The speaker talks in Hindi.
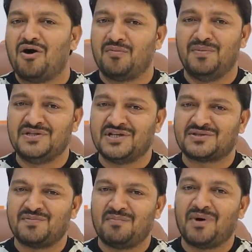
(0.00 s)
और
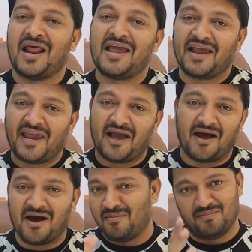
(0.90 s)
बिजनेसमैन बनाएंगे
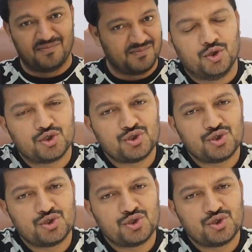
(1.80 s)
हम